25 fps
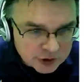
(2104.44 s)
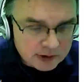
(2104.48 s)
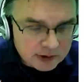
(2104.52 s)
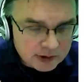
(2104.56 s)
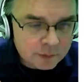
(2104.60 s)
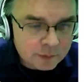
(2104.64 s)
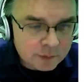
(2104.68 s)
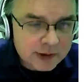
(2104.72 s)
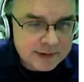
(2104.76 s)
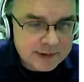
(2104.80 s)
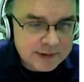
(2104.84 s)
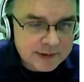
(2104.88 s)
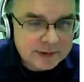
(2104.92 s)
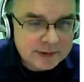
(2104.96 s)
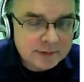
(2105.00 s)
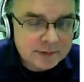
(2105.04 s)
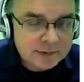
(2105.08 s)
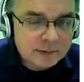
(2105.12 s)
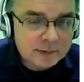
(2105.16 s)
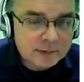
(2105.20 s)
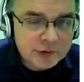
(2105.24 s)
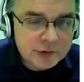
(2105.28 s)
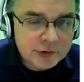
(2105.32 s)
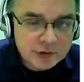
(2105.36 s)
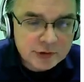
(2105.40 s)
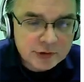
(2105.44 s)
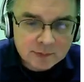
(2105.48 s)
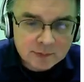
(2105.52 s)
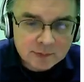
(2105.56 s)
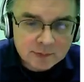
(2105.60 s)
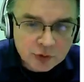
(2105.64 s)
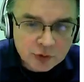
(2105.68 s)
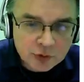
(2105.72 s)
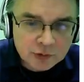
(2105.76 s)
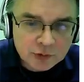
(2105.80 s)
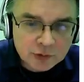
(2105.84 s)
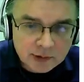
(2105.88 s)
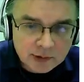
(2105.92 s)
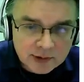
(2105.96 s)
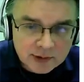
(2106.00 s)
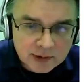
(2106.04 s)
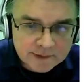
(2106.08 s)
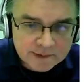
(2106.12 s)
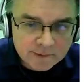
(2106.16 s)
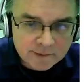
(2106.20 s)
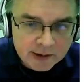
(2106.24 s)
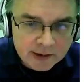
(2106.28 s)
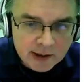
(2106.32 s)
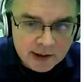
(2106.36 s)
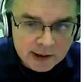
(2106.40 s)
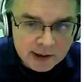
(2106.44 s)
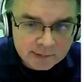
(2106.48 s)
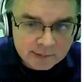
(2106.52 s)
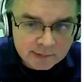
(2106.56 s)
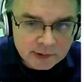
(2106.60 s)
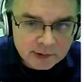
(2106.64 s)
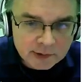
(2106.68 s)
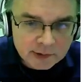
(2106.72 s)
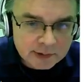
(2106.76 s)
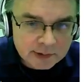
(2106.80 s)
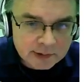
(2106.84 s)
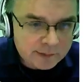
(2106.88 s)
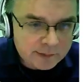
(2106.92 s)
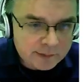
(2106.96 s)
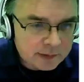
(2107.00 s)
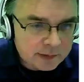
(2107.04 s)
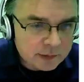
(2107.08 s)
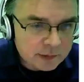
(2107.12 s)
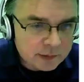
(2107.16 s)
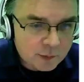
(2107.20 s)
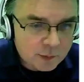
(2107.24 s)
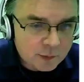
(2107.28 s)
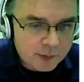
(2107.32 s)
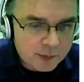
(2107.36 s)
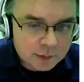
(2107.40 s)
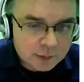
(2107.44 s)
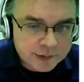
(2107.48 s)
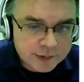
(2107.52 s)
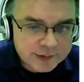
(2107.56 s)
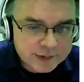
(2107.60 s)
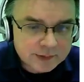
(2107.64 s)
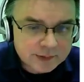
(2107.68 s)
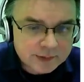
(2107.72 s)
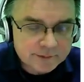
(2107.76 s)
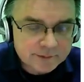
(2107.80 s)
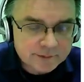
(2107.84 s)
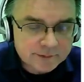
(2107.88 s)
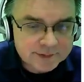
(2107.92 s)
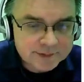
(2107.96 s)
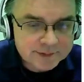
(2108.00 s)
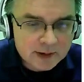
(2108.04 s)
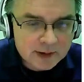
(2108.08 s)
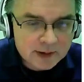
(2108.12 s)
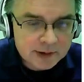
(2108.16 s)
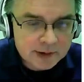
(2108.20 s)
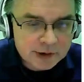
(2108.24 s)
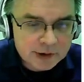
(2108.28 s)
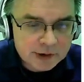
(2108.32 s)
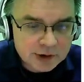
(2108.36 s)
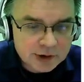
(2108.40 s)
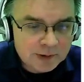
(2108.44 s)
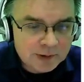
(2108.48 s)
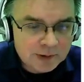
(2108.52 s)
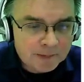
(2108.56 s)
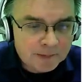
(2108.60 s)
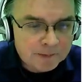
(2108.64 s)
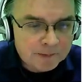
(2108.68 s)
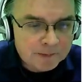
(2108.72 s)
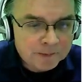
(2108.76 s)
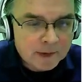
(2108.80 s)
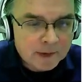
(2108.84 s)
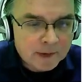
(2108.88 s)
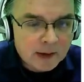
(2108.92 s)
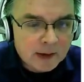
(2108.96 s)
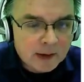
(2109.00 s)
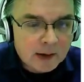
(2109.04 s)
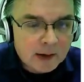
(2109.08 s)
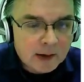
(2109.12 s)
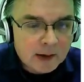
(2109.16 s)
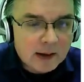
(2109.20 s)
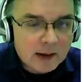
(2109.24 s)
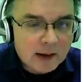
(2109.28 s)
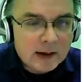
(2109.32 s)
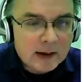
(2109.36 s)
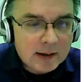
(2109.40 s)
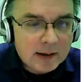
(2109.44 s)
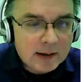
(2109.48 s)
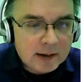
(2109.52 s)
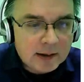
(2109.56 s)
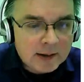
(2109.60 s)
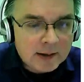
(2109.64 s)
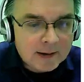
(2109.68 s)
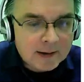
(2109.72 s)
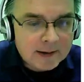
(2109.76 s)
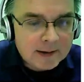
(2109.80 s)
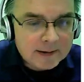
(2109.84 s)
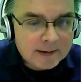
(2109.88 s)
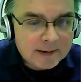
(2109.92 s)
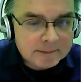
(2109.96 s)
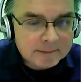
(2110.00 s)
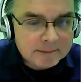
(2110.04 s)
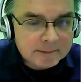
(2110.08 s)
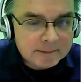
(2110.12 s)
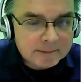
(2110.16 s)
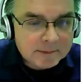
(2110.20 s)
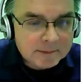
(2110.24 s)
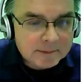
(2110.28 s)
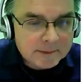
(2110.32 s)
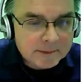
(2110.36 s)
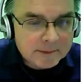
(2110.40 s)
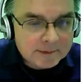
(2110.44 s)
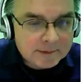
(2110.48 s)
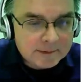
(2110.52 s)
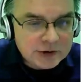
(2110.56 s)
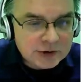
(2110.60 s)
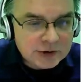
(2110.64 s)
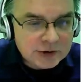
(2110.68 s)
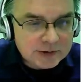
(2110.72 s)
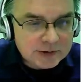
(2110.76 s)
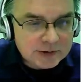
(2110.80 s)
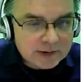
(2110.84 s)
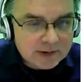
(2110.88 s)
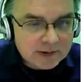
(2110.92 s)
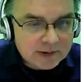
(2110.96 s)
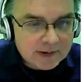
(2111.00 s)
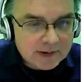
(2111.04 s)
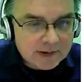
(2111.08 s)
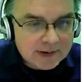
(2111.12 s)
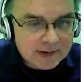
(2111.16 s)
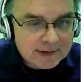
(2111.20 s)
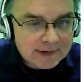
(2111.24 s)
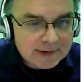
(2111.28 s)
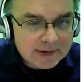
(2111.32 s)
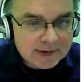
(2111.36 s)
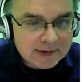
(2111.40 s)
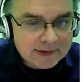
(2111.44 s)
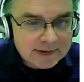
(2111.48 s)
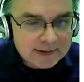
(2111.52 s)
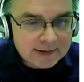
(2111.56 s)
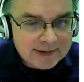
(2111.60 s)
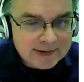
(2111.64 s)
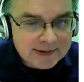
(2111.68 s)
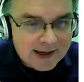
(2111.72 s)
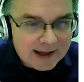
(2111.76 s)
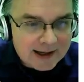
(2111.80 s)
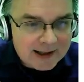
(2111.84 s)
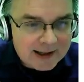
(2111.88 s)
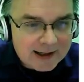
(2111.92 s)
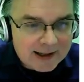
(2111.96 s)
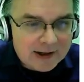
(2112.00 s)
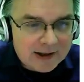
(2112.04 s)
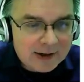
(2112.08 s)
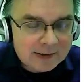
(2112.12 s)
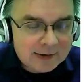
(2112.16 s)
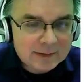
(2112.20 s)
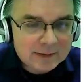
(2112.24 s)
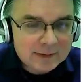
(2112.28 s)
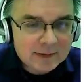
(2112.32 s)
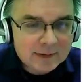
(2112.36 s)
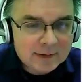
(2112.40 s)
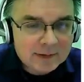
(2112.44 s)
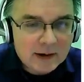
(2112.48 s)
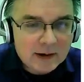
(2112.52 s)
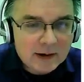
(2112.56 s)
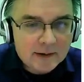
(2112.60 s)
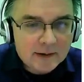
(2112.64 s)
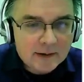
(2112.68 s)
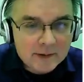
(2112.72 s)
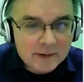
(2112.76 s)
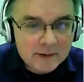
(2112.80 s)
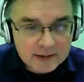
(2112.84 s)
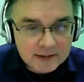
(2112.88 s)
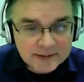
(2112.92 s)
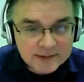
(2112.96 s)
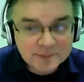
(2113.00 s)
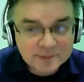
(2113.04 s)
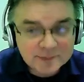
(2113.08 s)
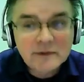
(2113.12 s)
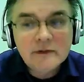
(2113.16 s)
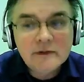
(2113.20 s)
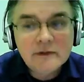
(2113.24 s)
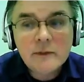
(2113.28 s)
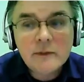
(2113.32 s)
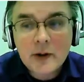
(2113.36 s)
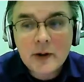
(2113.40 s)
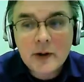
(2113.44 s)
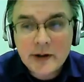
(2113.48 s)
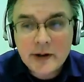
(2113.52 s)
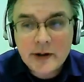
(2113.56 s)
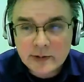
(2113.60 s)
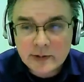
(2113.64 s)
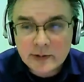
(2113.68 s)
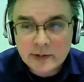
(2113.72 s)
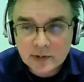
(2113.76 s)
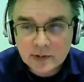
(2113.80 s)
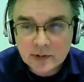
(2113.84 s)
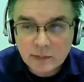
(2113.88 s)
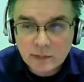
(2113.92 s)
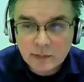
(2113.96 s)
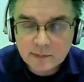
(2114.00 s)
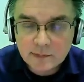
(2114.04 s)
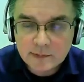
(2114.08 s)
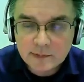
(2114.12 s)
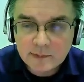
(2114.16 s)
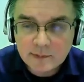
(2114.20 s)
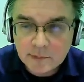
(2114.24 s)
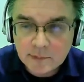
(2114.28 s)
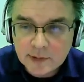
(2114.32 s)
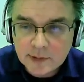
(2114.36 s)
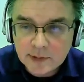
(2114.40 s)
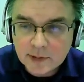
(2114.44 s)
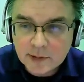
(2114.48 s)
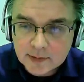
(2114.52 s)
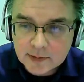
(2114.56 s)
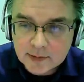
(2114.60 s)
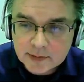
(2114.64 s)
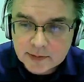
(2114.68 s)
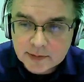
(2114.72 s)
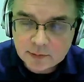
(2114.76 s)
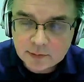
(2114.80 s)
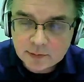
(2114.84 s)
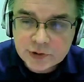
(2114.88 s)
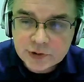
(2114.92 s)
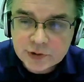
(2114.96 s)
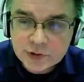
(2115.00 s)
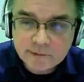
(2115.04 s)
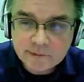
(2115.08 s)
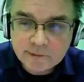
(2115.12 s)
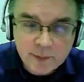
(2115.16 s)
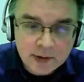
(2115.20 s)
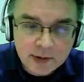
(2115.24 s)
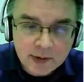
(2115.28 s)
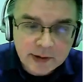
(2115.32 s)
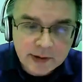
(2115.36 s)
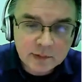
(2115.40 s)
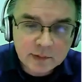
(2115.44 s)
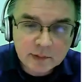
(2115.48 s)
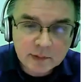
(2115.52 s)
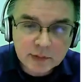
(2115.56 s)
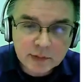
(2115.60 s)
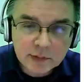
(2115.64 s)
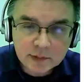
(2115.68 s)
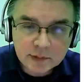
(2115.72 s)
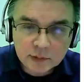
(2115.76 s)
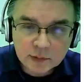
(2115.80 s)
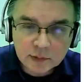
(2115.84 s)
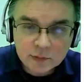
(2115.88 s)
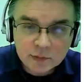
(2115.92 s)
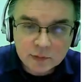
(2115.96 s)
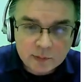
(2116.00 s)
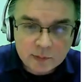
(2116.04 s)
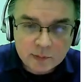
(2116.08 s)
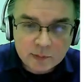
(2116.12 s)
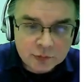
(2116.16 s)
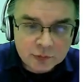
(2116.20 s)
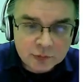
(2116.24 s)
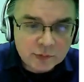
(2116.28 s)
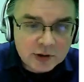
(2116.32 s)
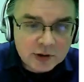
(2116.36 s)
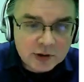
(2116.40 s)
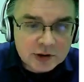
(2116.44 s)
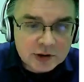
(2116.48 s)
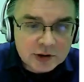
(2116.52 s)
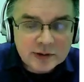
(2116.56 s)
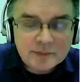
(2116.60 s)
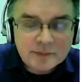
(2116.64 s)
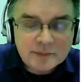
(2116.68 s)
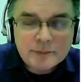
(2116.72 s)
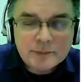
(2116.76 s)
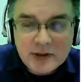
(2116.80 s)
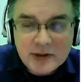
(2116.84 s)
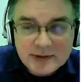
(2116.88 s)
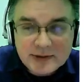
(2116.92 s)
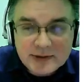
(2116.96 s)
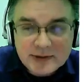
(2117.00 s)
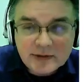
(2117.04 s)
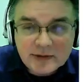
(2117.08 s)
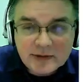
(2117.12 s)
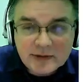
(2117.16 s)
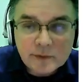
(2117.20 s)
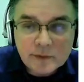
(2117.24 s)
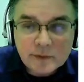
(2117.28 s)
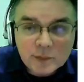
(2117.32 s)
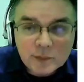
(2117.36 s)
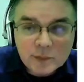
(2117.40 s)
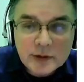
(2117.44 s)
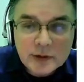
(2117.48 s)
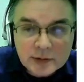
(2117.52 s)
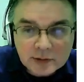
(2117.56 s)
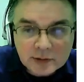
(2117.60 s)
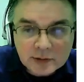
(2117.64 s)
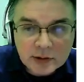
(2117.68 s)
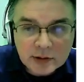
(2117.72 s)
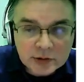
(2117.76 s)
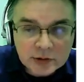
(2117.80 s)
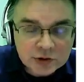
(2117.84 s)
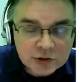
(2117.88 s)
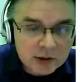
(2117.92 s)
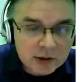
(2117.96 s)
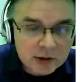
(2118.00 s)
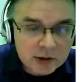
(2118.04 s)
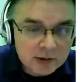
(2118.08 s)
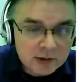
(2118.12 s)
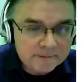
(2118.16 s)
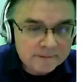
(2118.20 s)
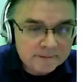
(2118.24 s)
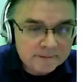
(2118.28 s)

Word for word: номер один, значит, там что-то растворяем, да, там медный купорос в стаканчике. А, значит, далее, раз мы выполняем, мы как слушатели выполняем лабораторную работу, мы должны, по идее, выполнить этот шаг.